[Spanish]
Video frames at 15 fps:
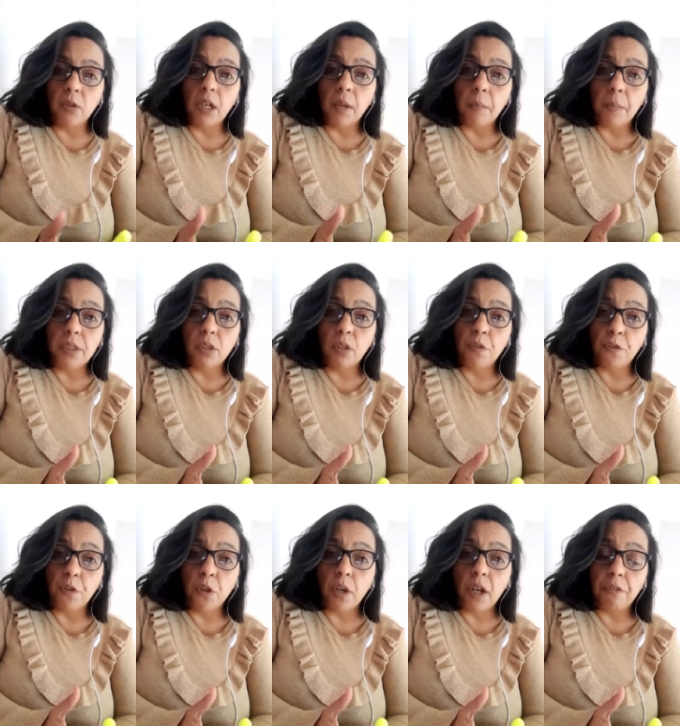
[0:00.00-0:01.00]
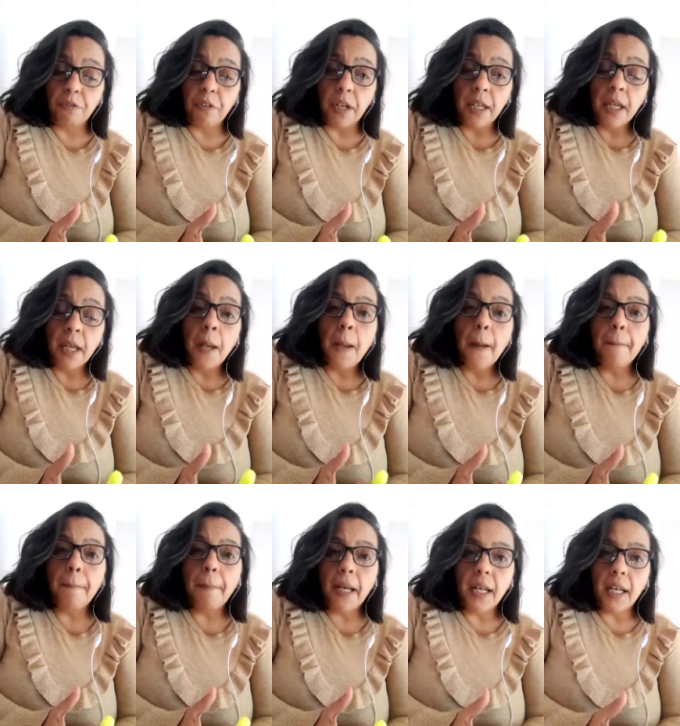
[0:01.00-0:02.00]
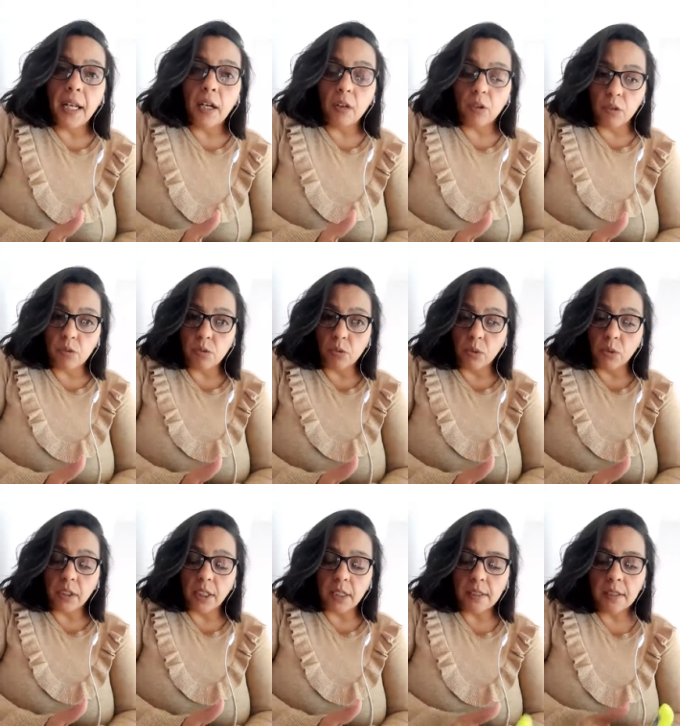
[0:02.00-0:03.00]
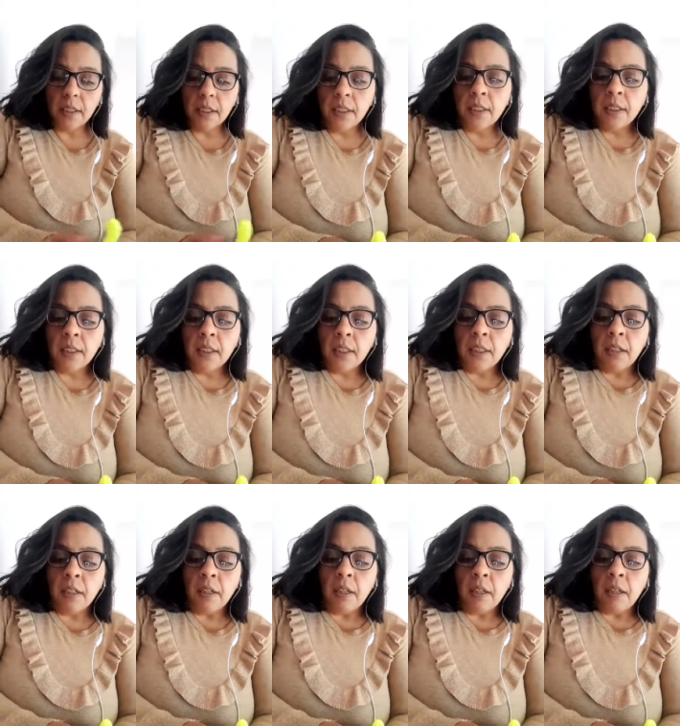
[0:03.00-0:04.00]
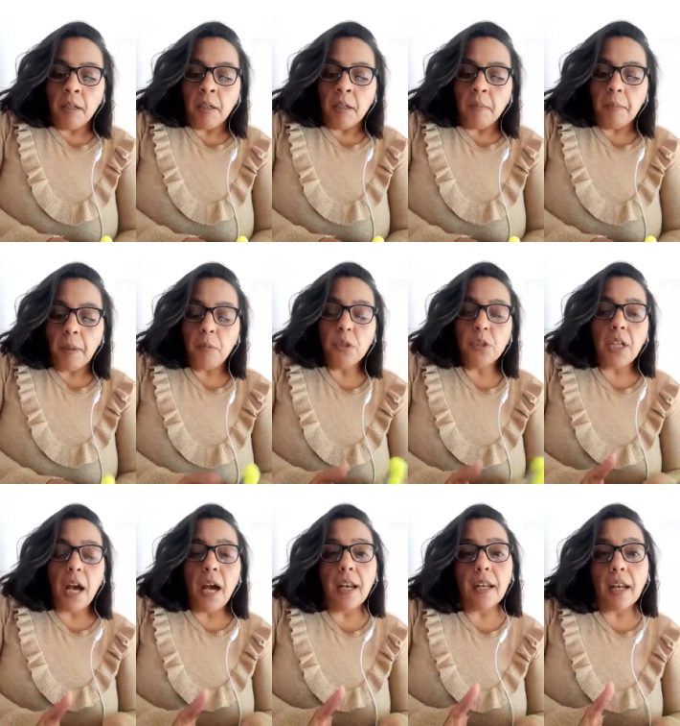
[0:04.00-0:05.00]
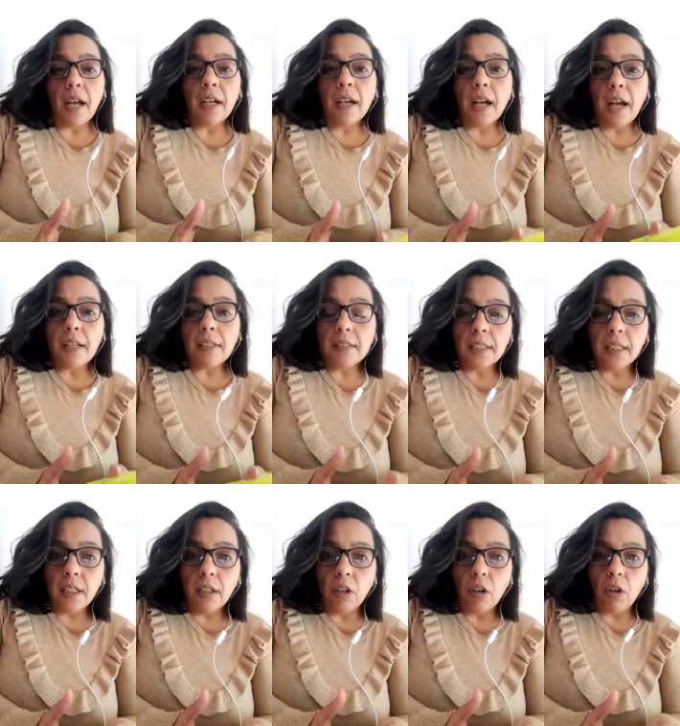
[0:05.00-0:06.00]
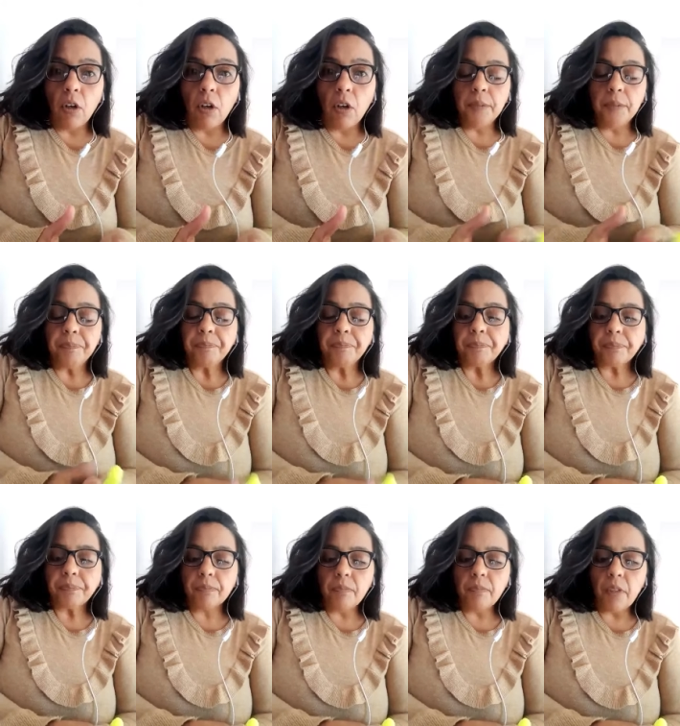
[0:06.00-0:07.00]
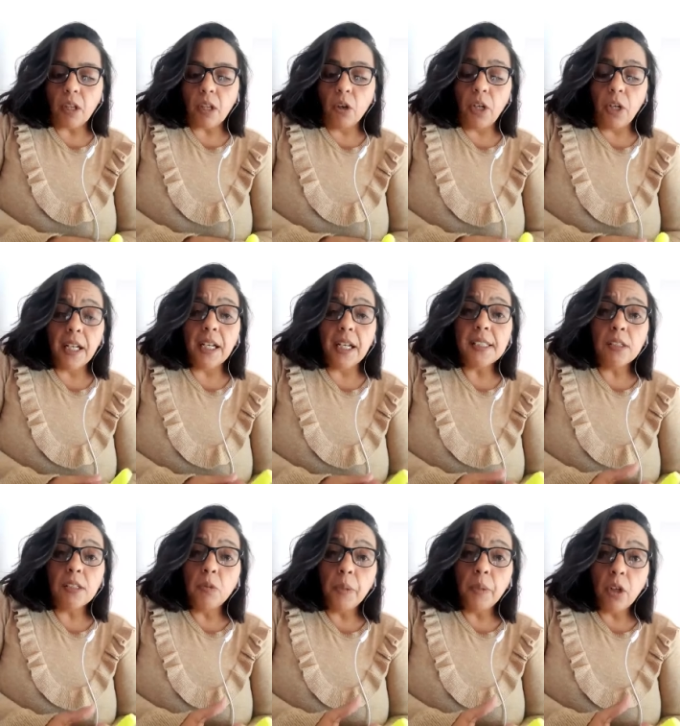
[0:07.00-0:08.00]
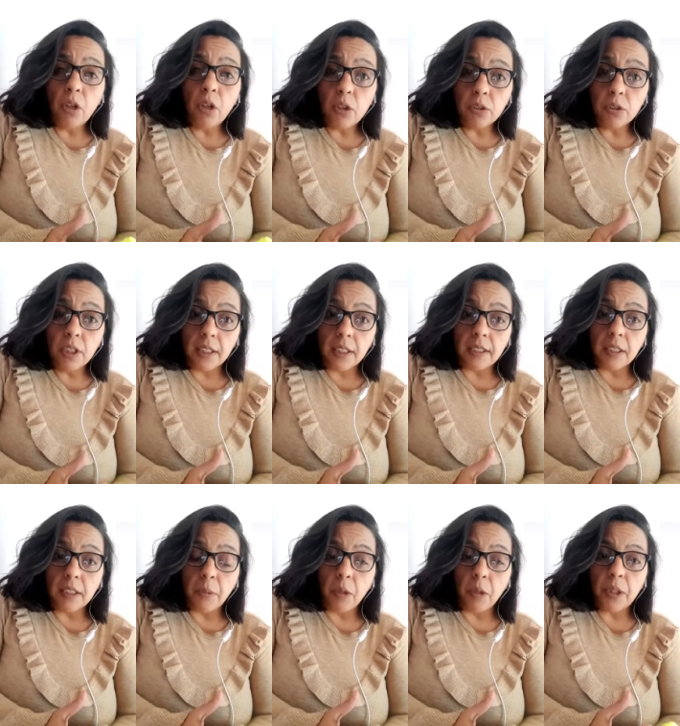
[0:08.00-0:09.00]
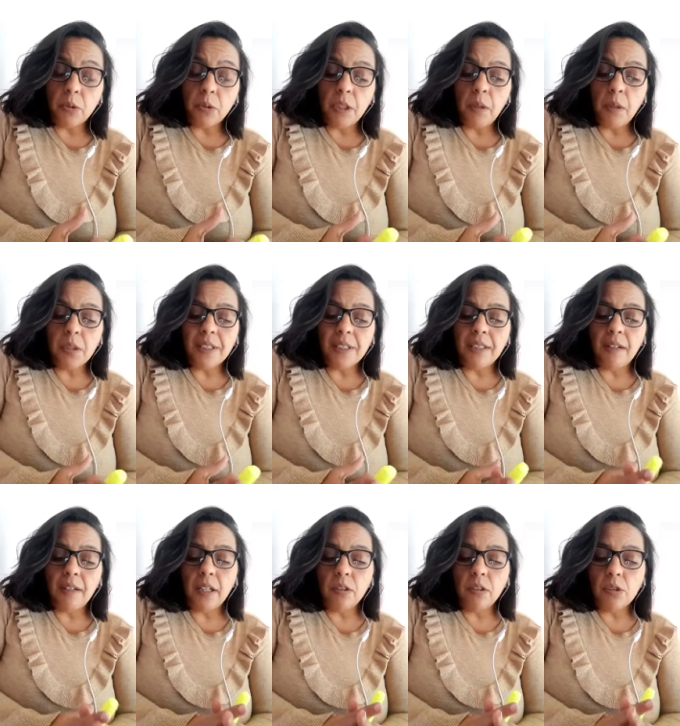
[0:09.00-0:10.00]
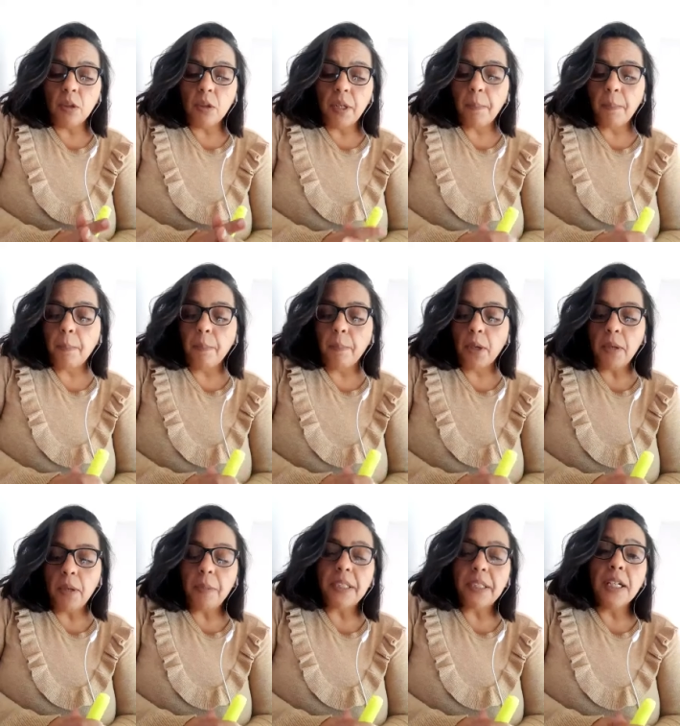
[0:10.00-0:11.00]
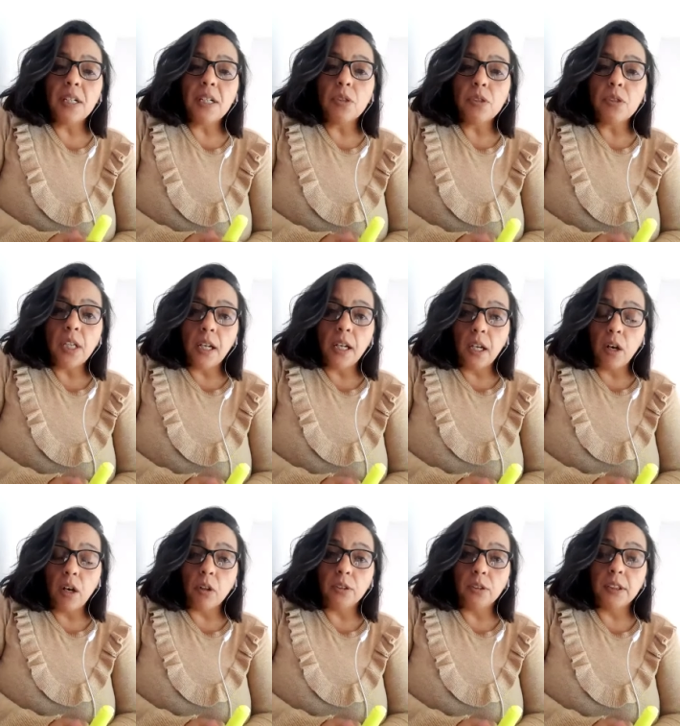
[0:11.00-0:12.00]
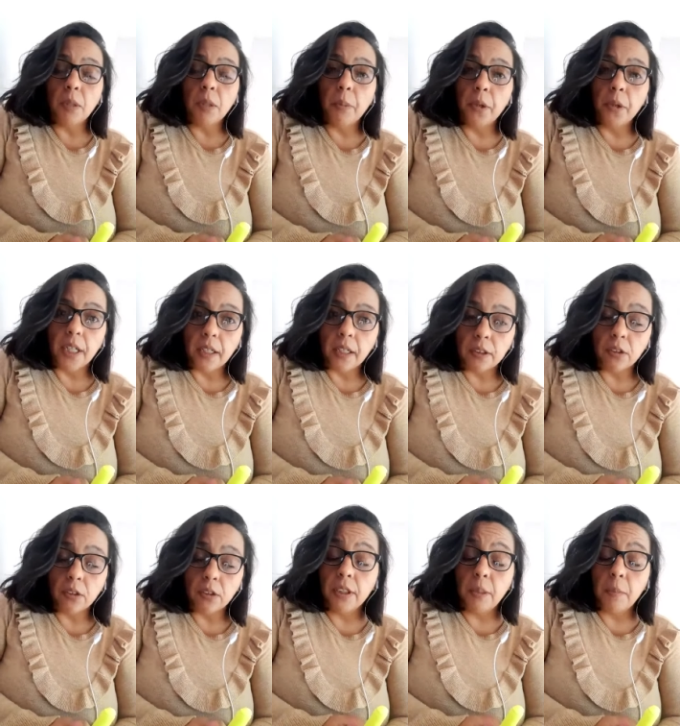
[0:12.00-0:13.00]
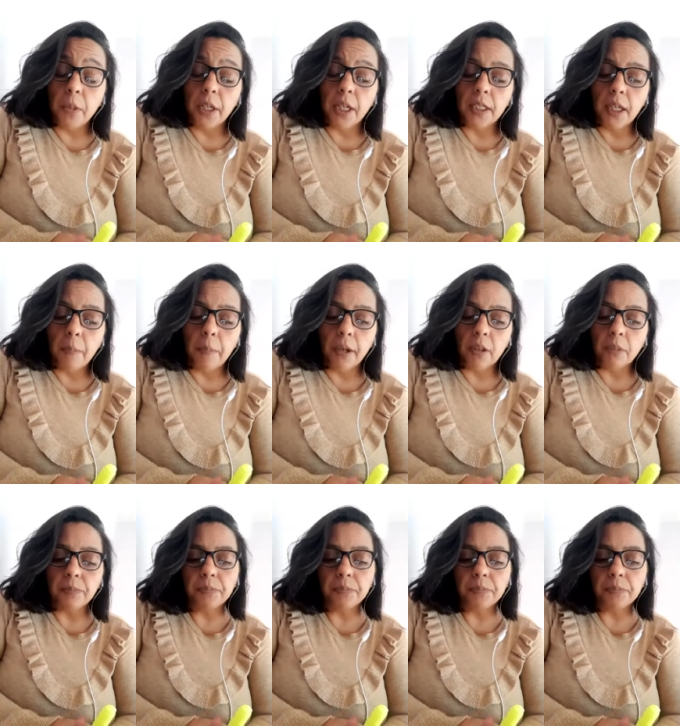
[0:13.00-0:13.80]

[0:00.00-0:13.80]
el espacio de Foro Café para las consultas. Vamos a arrancar, ¿sí? hoy con la clase número 2 de esta diplomatura y vamos a estar hablando sobre problemáticas sociales contemporáneas. Perdón.